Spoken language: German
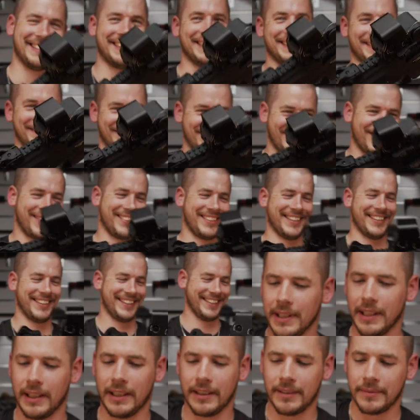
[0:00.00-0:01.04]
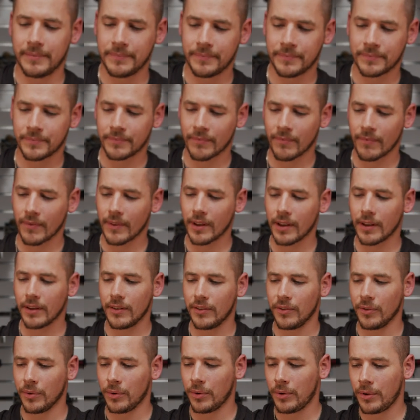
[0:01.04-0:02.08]
ist schon geil. Ja.
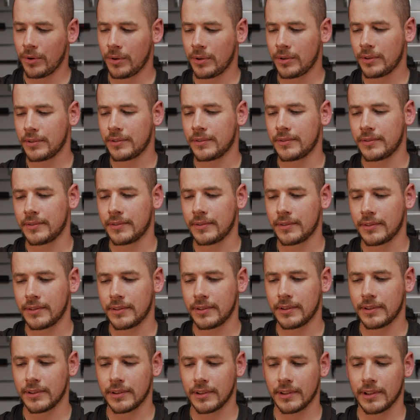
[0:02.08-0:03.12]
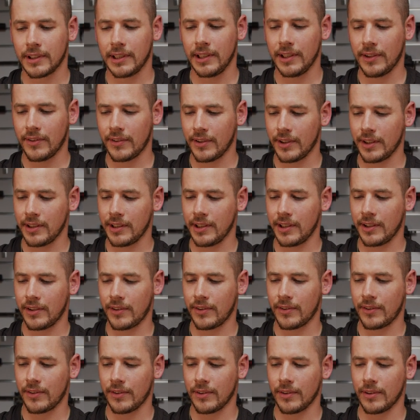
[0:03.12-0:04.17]
So geht's dann
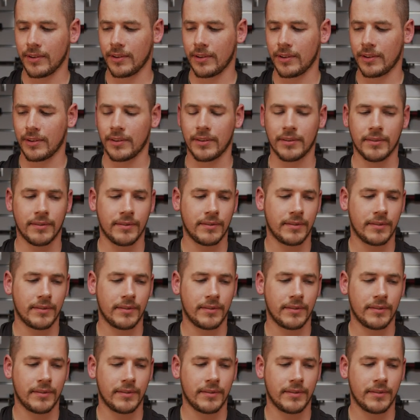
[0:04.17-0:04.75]
jetzt äh,